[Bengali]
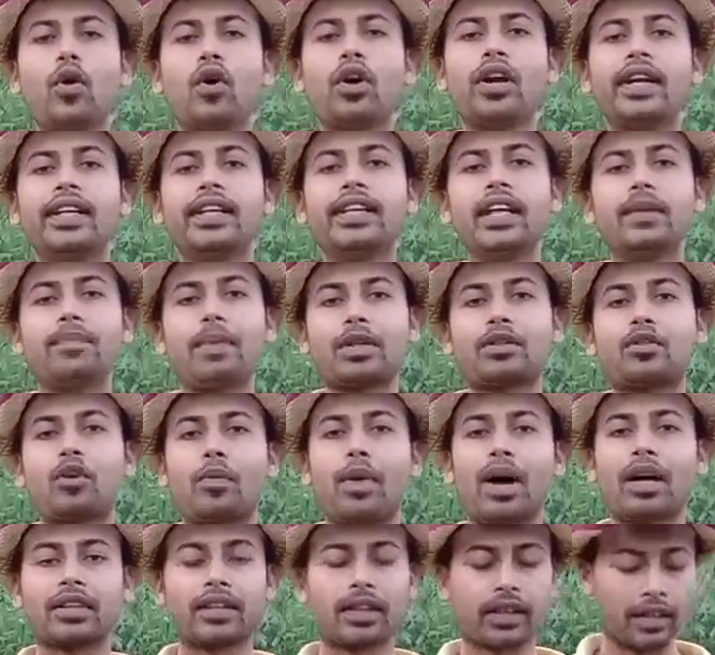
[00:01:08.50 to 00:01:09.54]
ও কিডনির পাথর
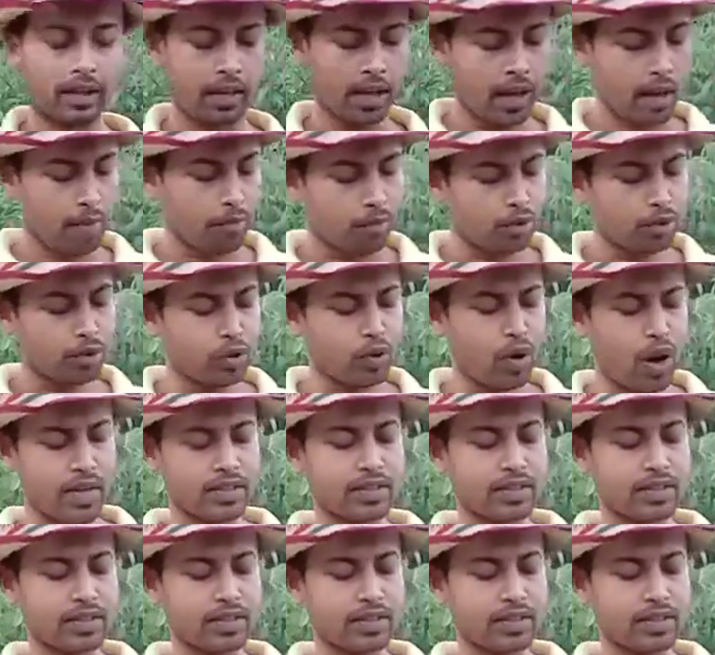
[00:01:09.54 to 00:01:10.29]
ভাঙতে বন্ধুরা